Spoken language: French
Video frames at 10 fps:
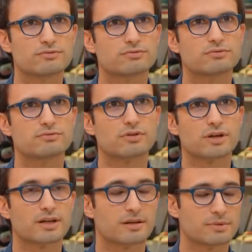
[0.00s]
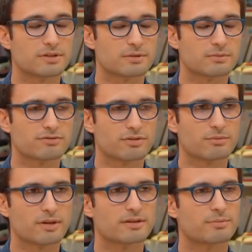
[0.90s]
vous, vous réclamez comme
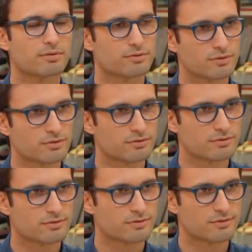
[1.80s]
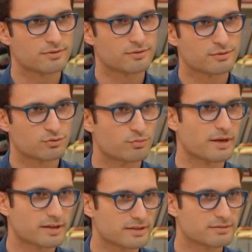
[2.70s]
réforme l'indépendance du
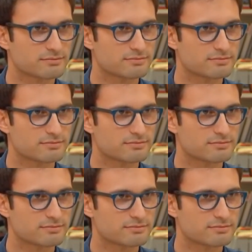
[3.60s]
parquet